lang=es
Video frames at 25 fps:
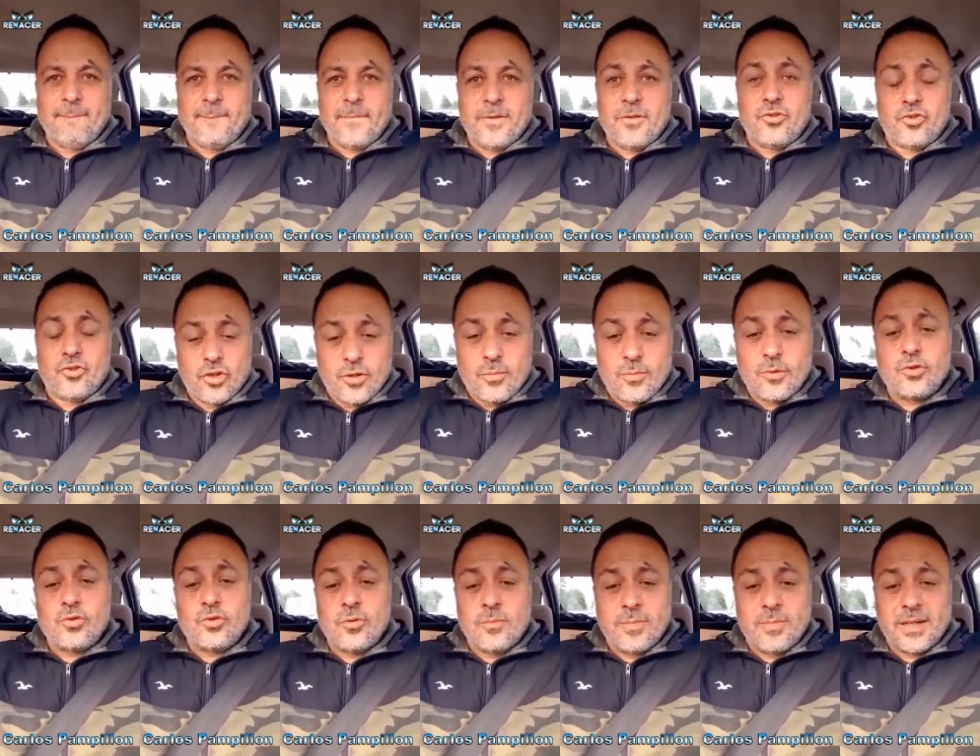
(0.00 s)

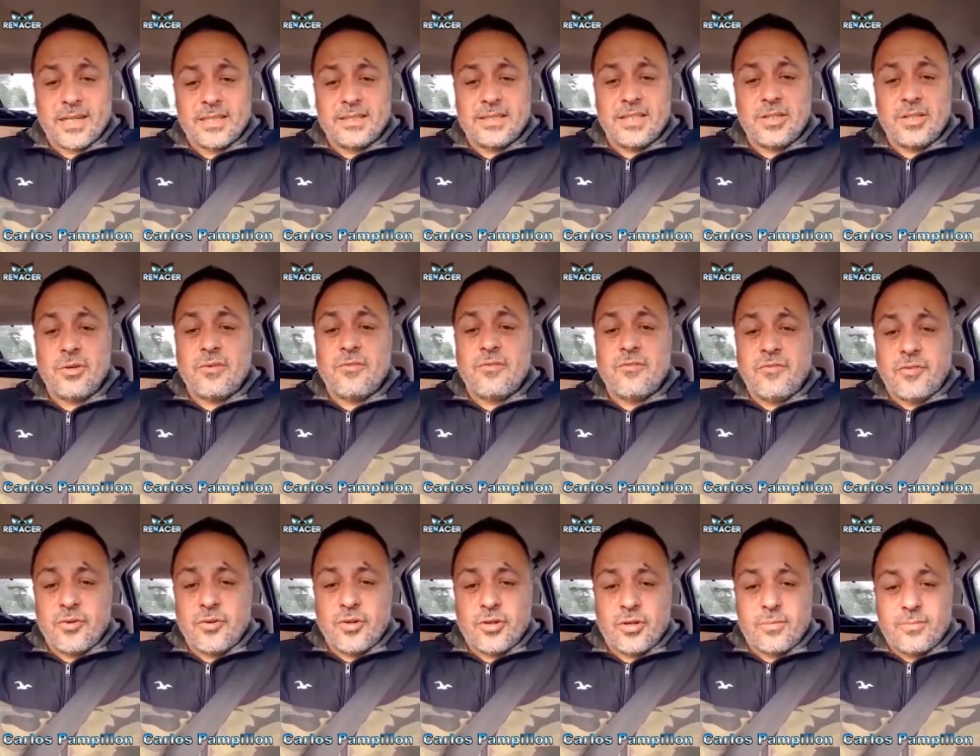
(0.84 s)
Somos un partido en
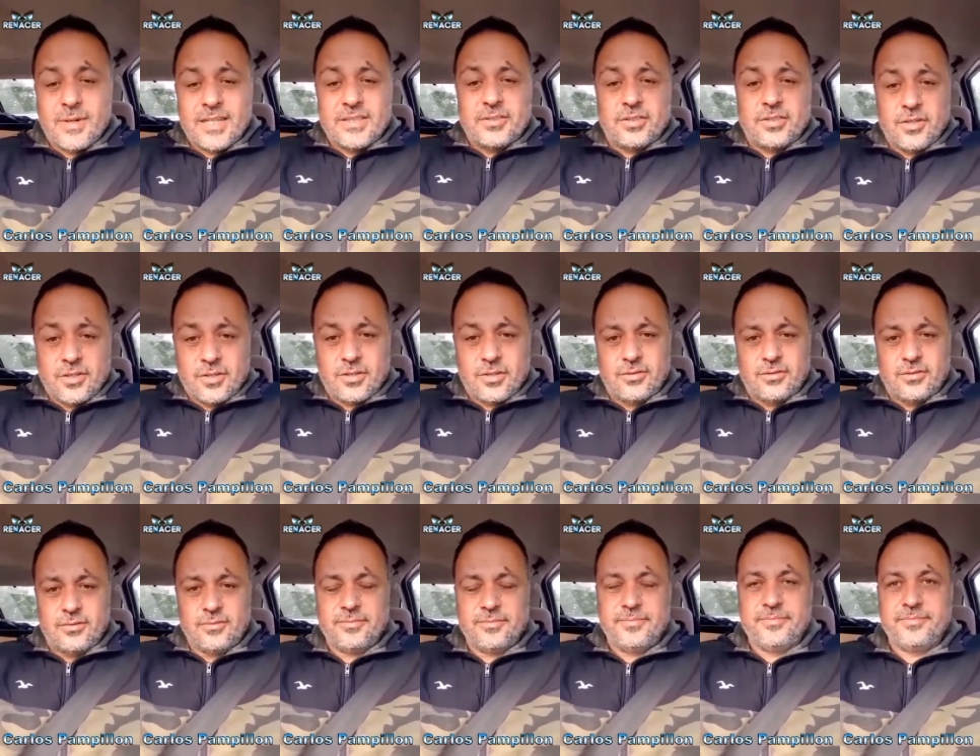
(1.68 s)
formación,
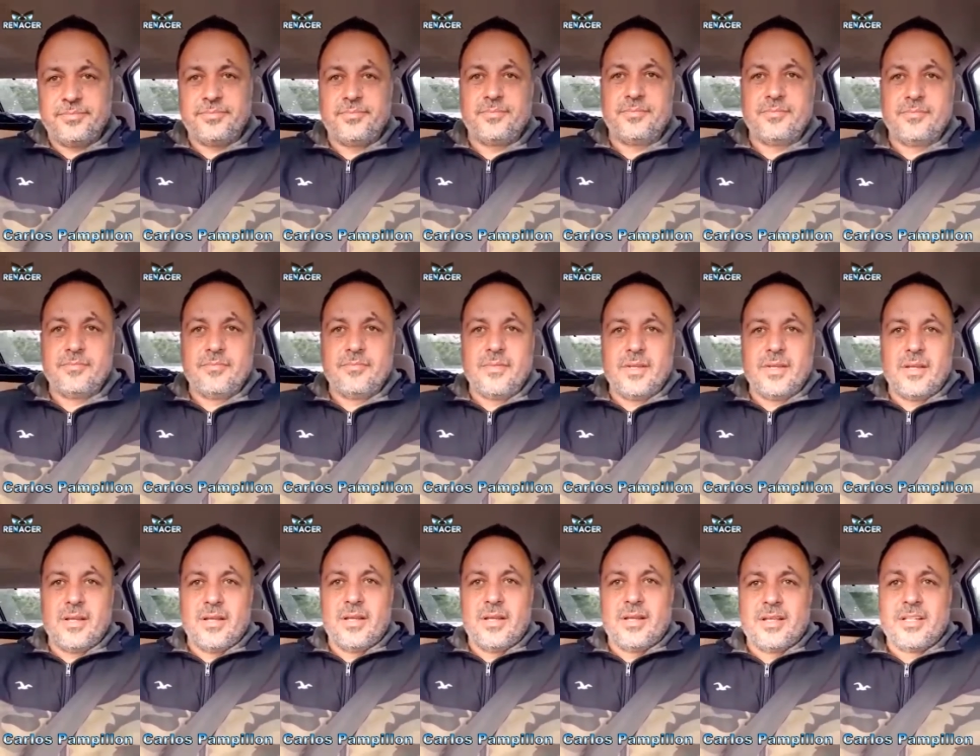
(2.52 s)

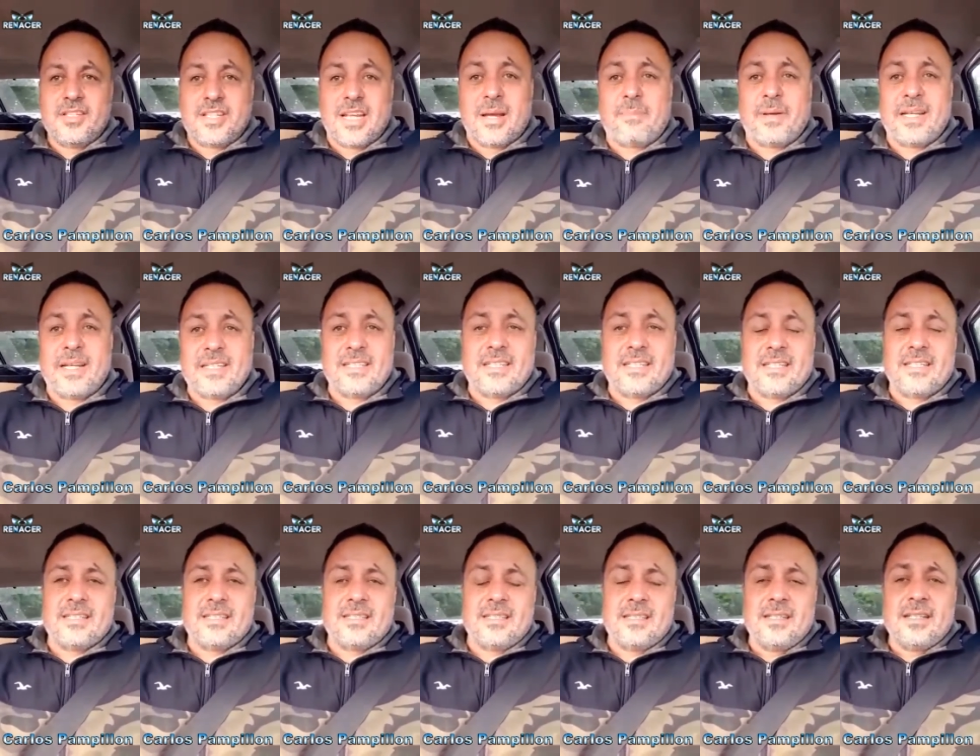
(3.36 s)
ya
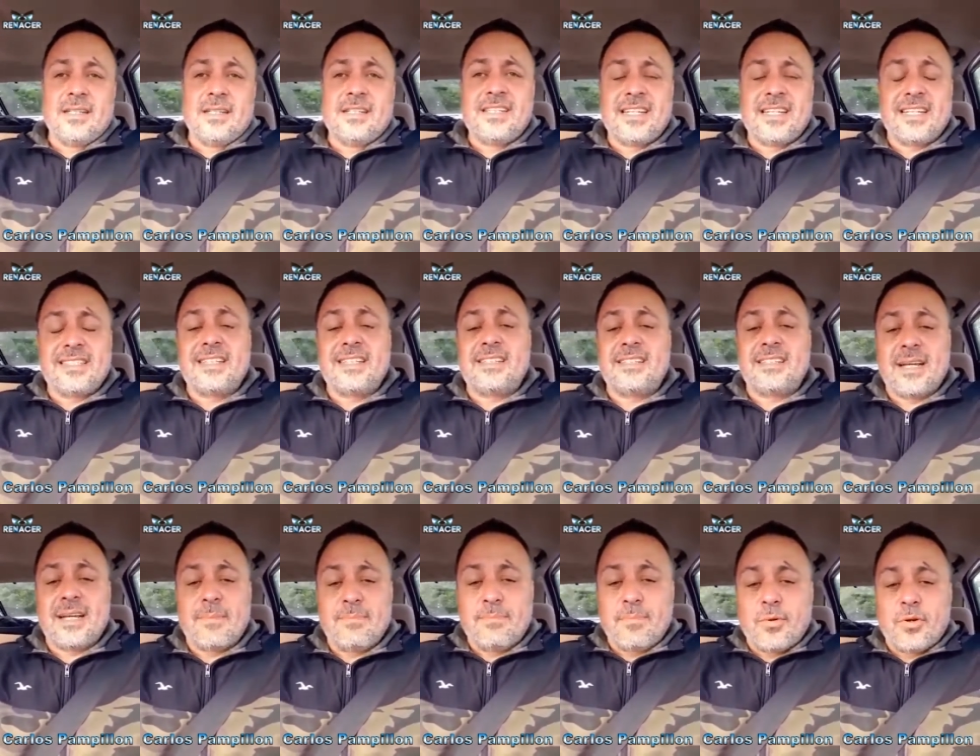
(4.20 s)
presentado ya se
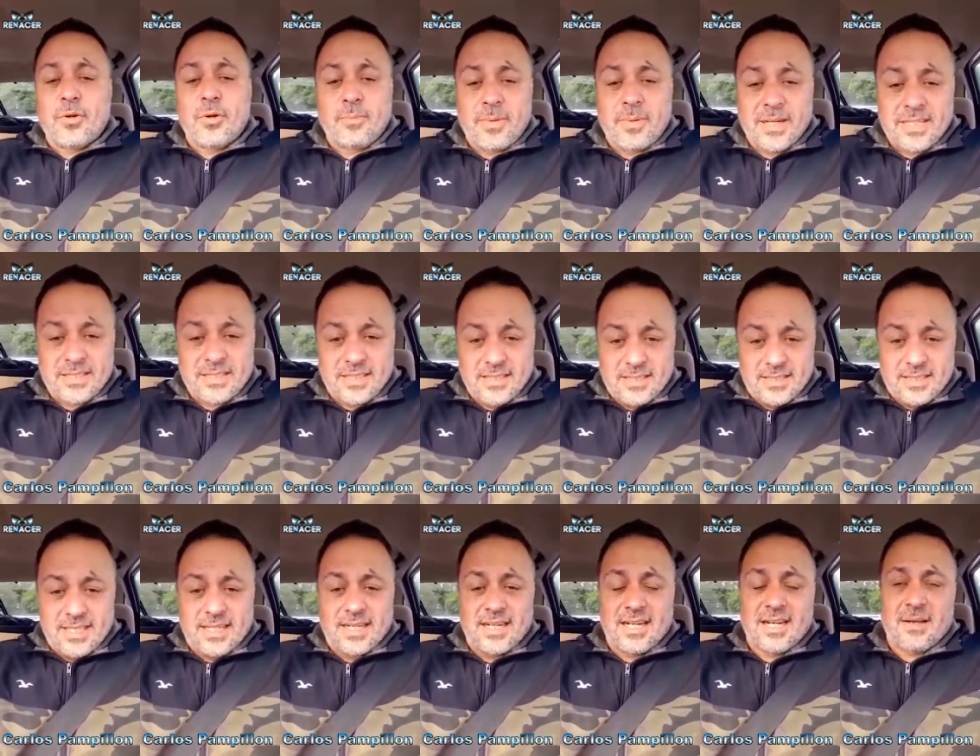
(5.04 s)
está por
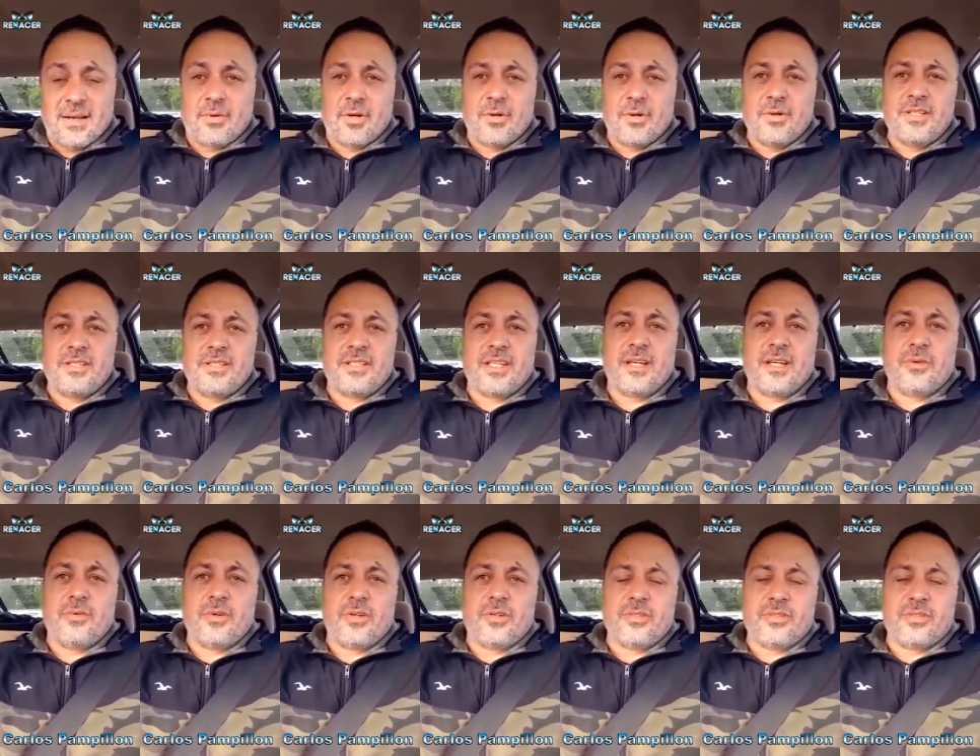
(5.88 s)
presentar en la provincia de
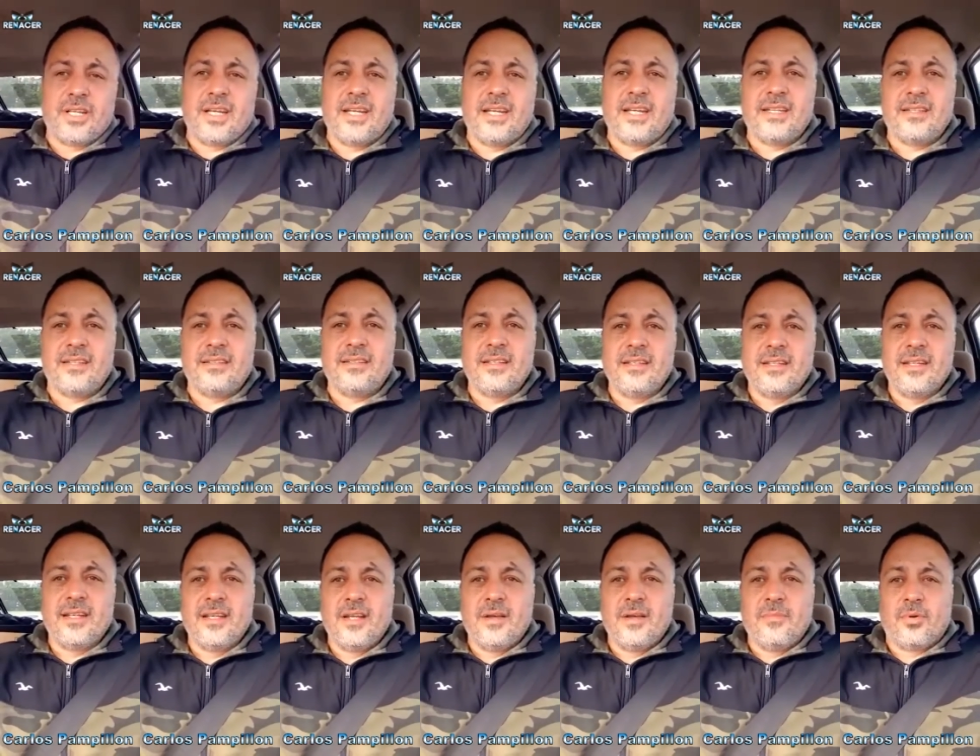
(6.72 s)
Buenos Aires,
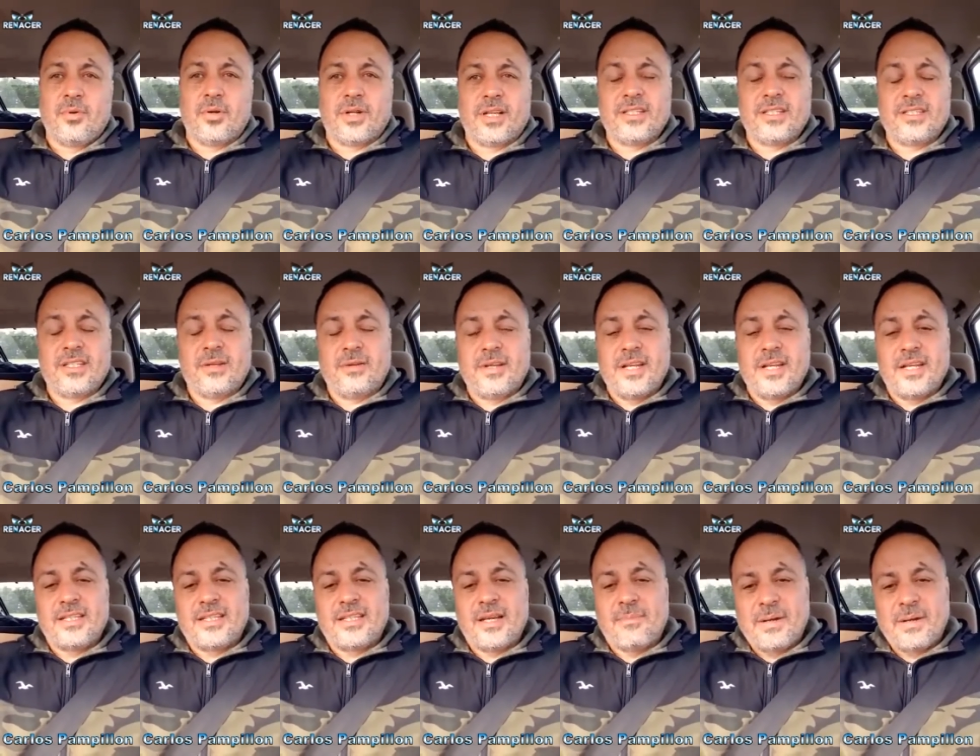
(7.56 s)
porque si bien
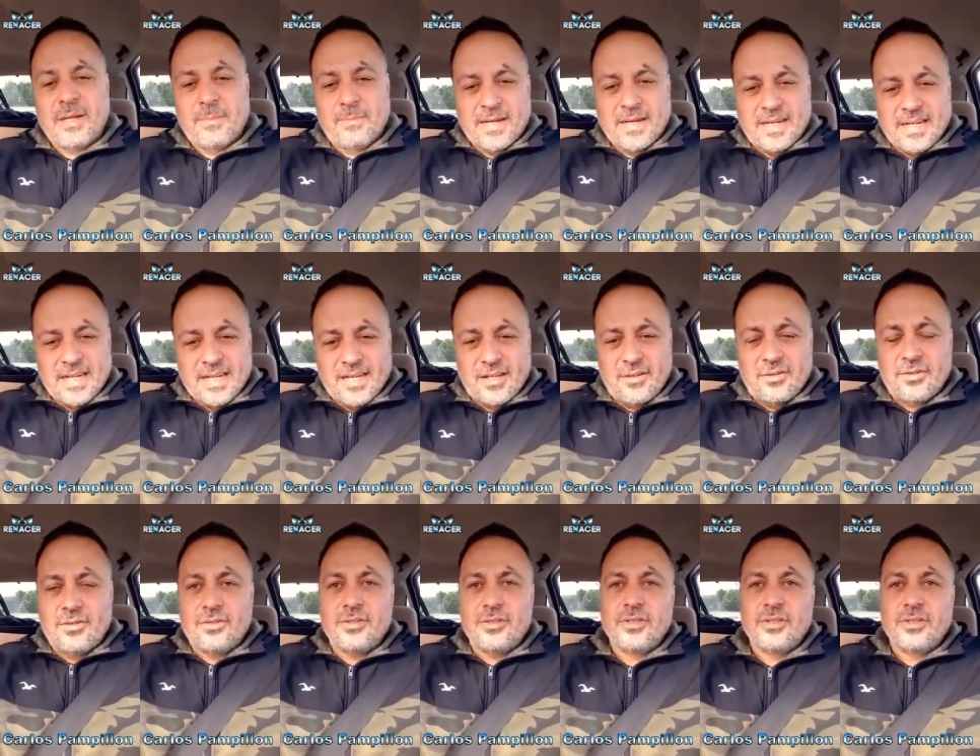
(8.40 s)
está preparado